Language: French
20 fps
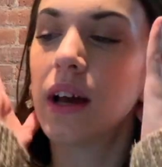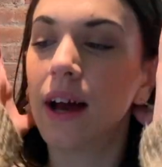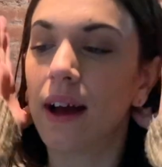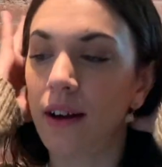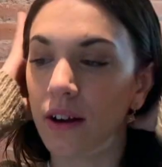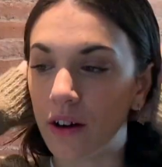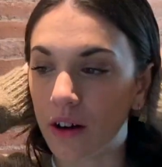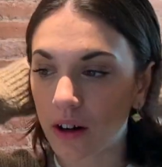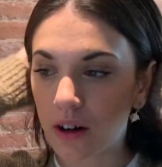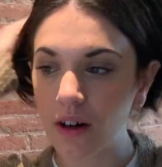
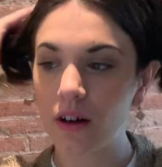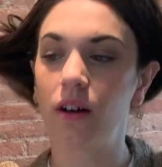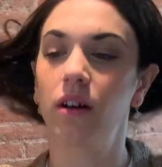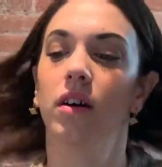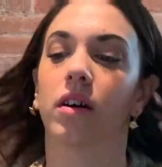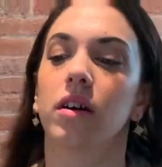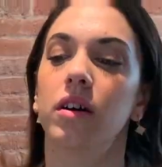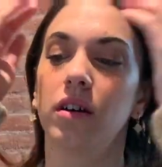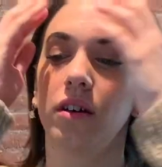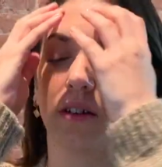Alors
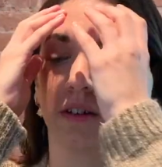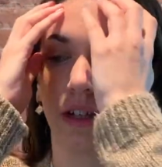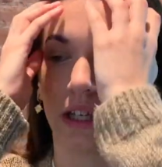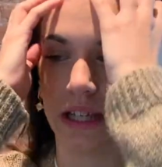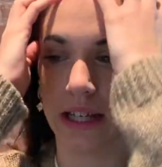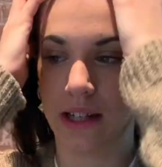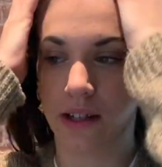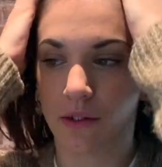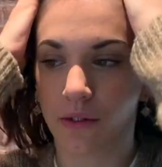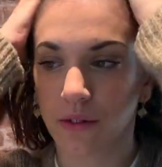euh,
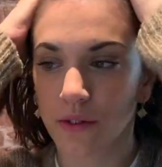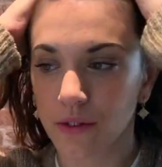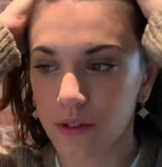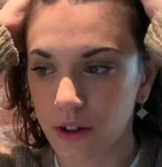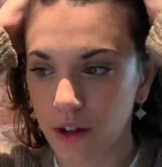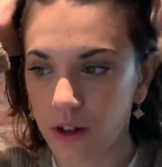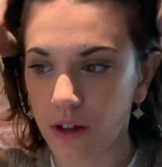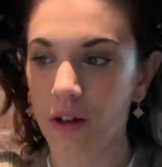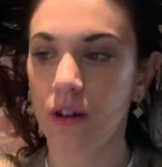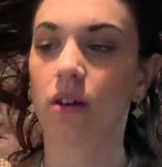il est
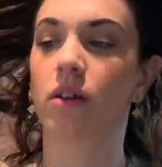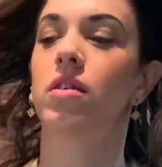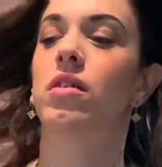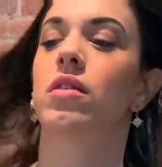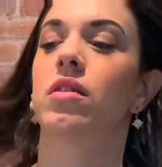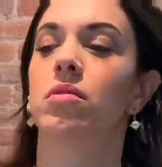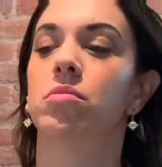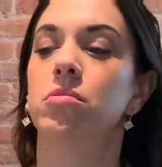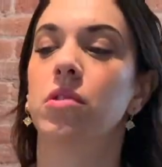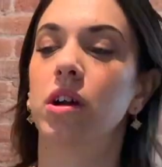11h
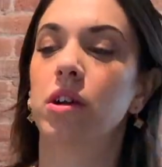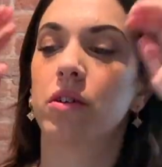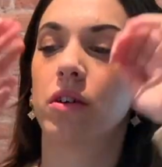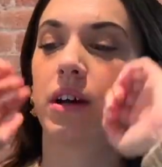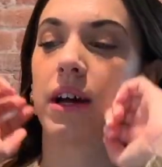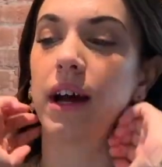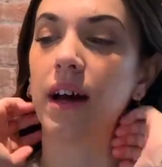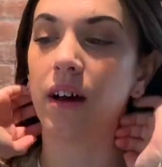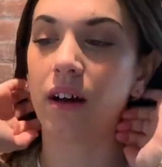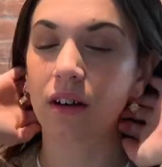moi le
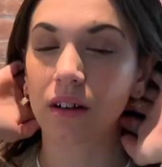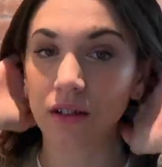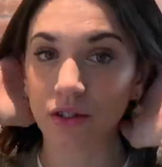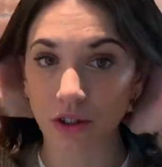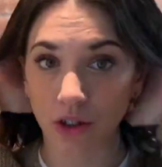quart, j'ai